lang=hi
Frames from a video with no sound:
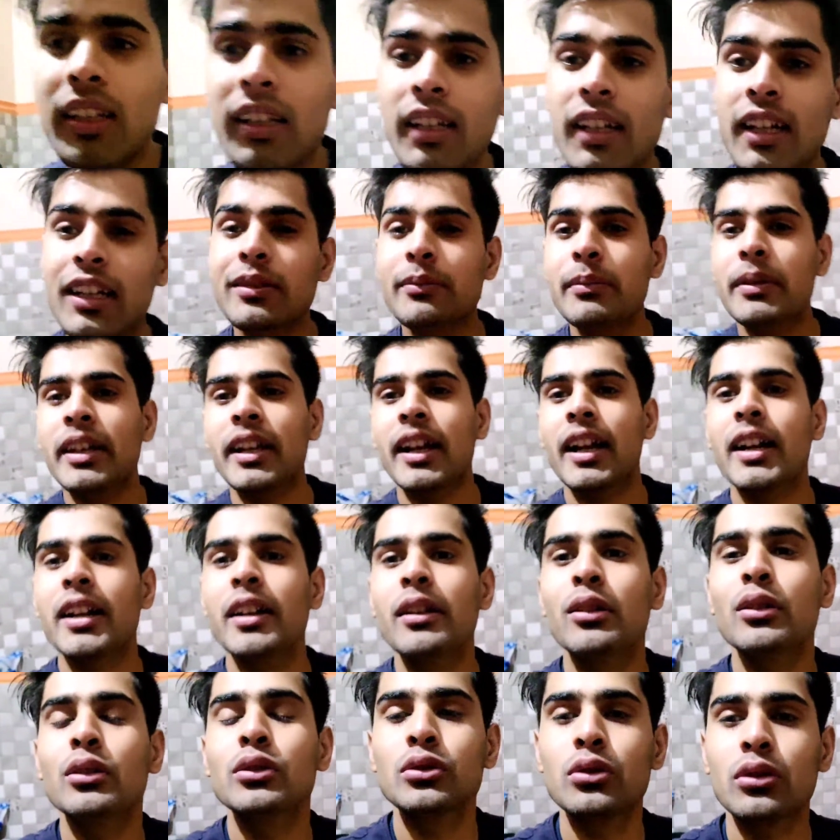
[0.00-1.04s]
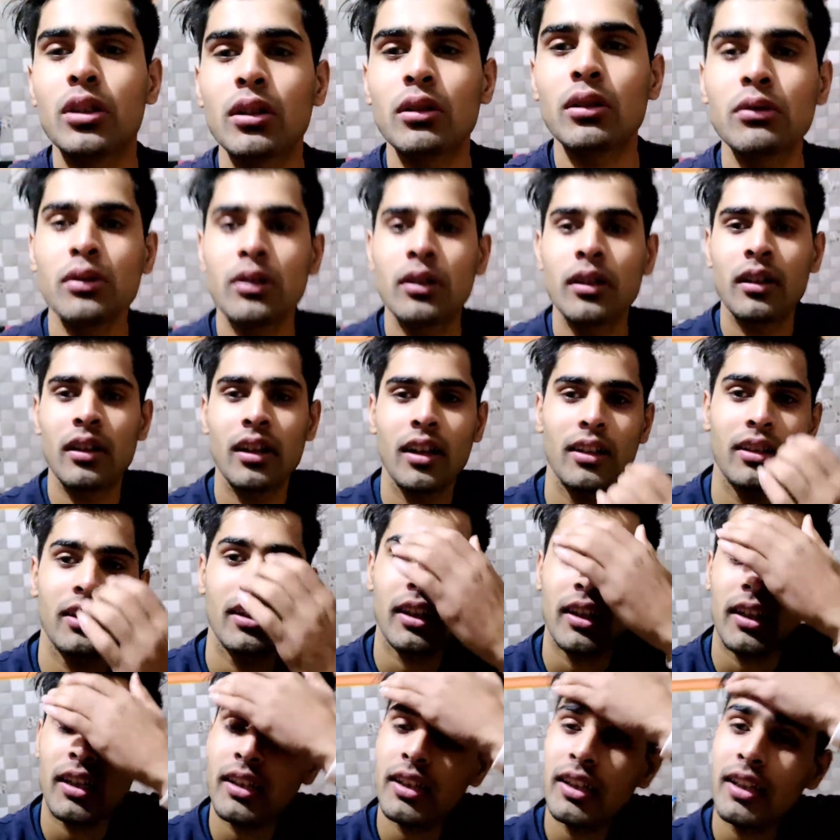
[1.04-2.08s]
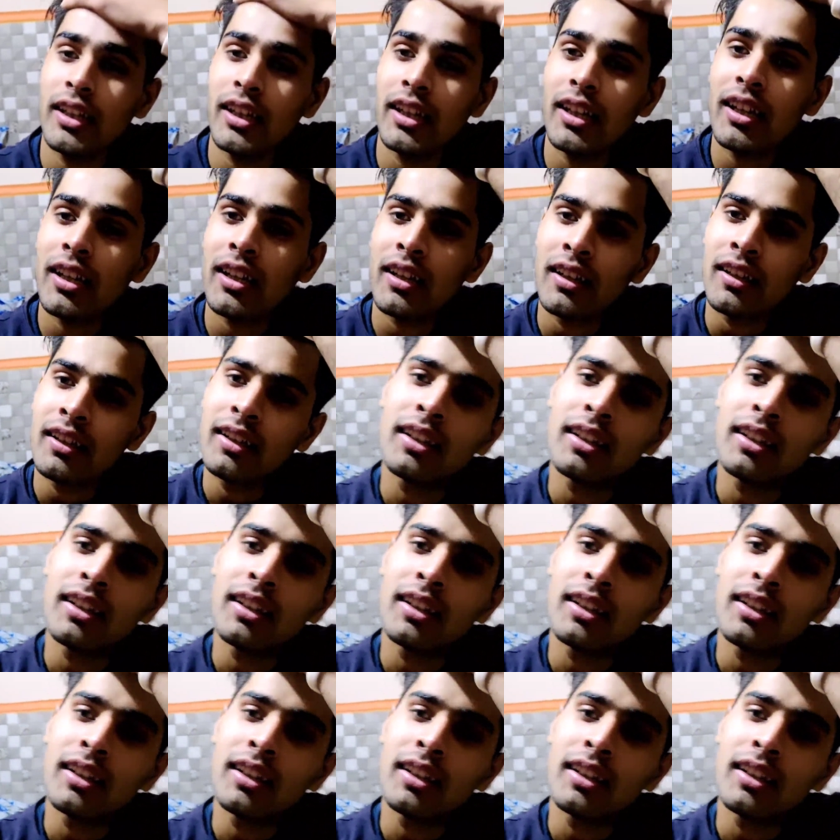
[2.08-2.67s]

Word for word: के लिए गैज मैं रेडी हो चुका हूँ हाँ दिक्कत ये है